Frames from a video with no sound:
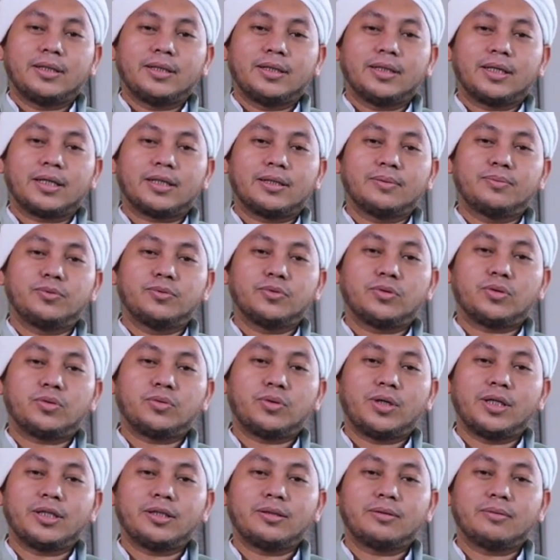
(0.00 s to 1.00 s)
Nah,
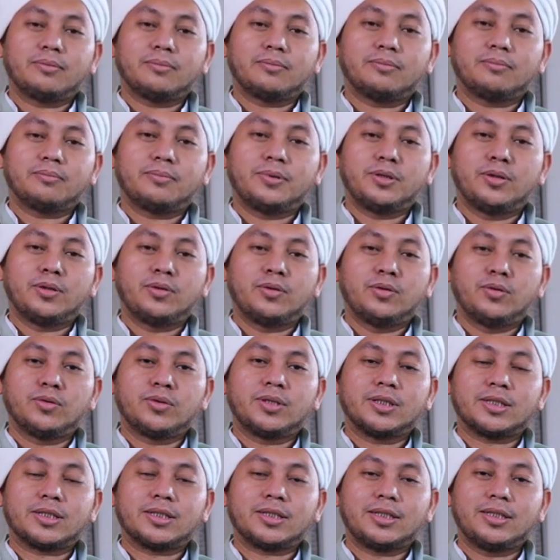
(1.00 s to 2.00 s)
kebutuhan
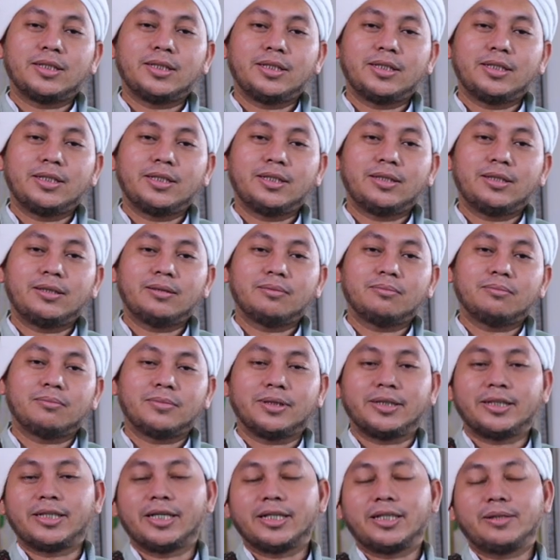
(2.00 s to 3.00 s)
biologis ini
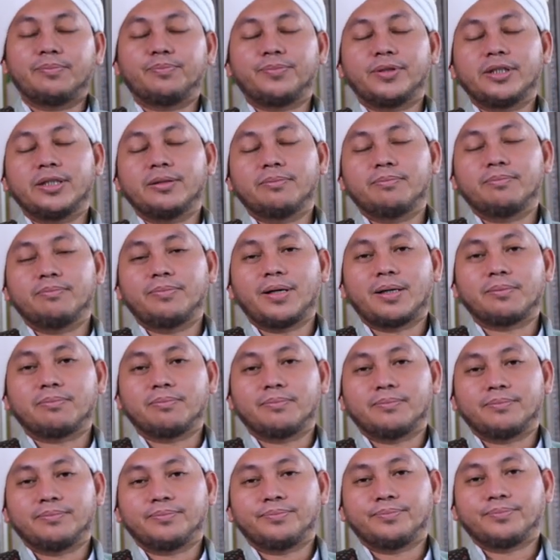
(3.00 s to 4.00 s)
menjadi penyebab
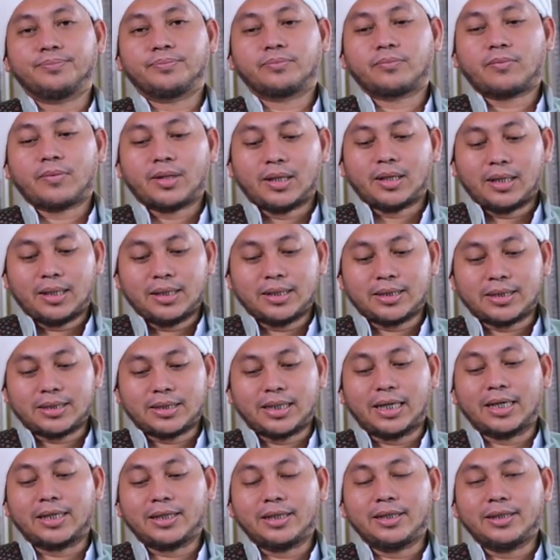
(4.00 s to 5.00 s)

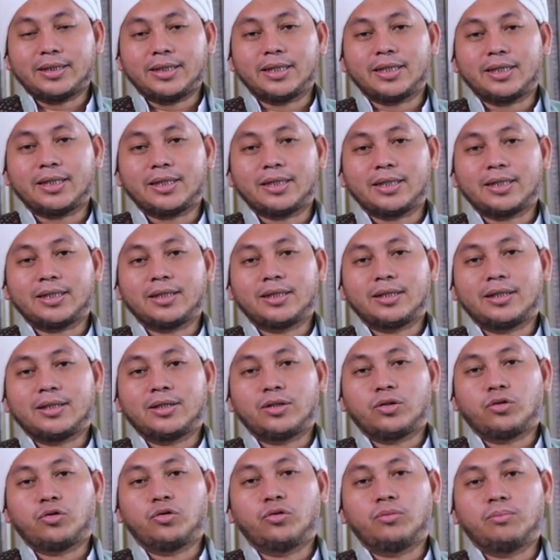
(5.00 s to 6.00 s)
lestarinya
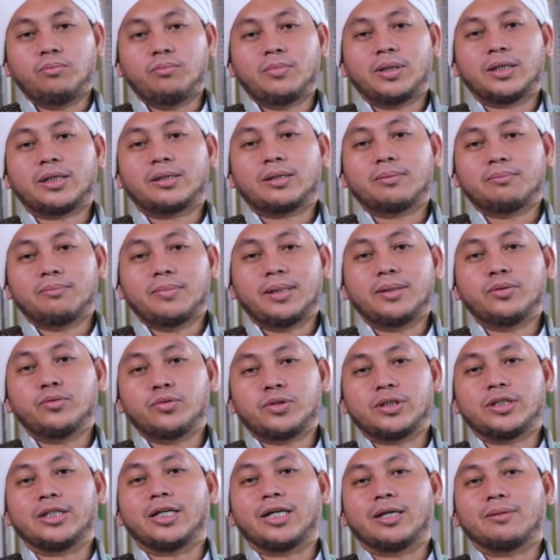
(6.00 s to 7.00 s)
umat
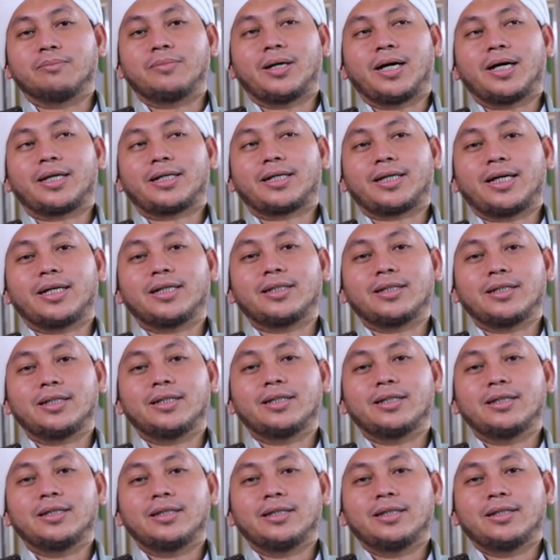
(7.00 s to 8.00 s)
manusia, bahkan
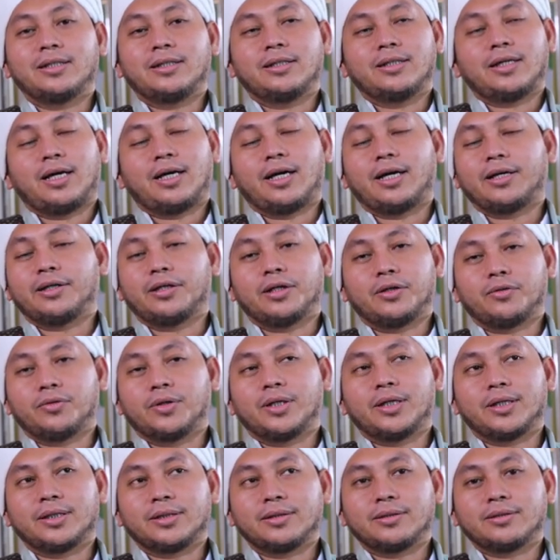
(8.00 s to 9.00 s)

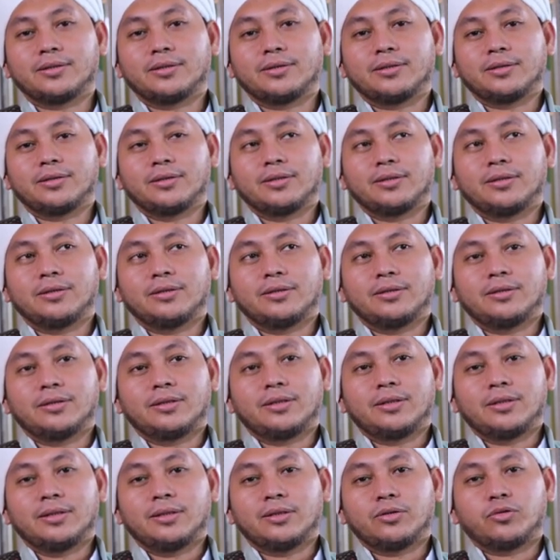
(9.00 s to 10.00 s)
hayawan,
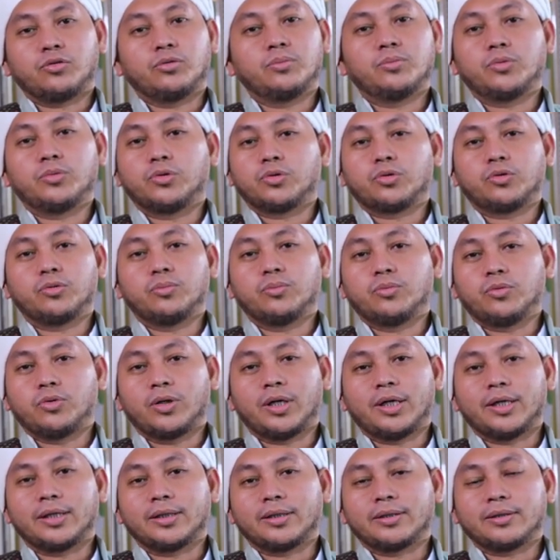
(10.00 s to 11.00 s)

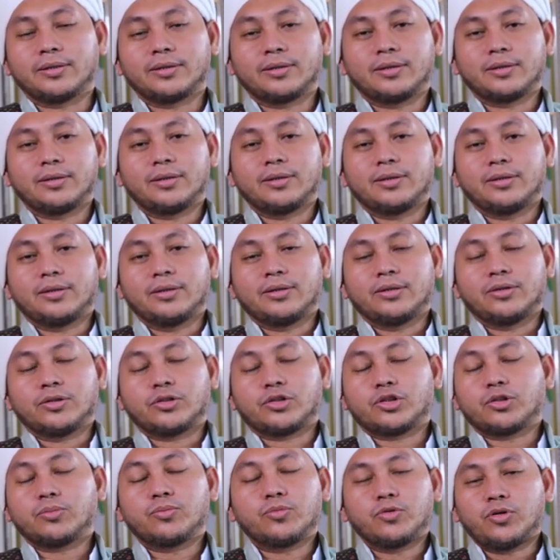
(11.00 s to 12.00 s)
tumbuh-tumbuhan.
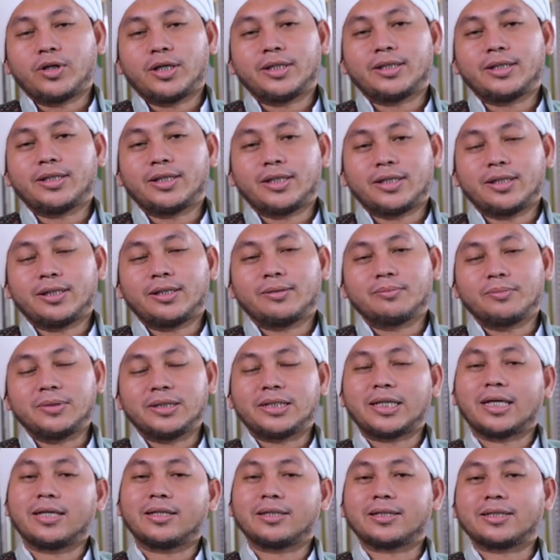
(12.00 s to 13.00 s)
Semuanya
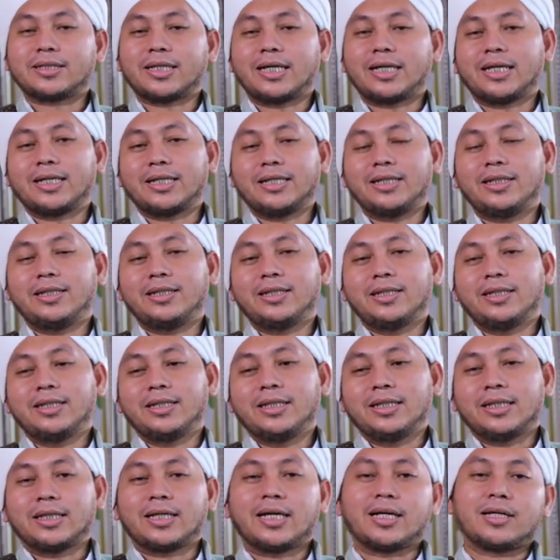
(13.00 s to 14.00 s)
bisa lestari
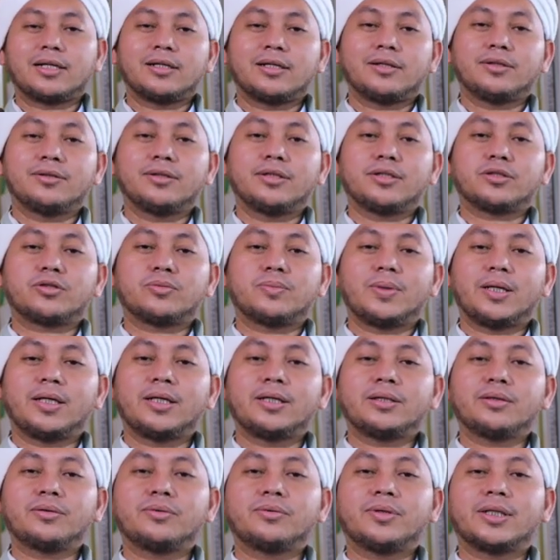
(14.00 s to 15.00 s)
karena Allah
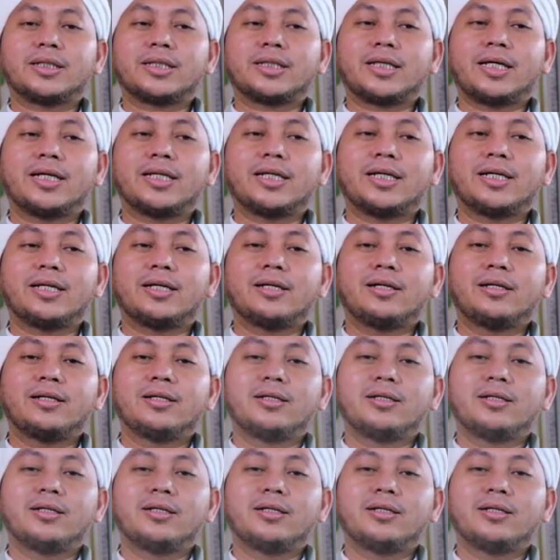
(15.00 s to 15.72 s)
Subhanahu wa taala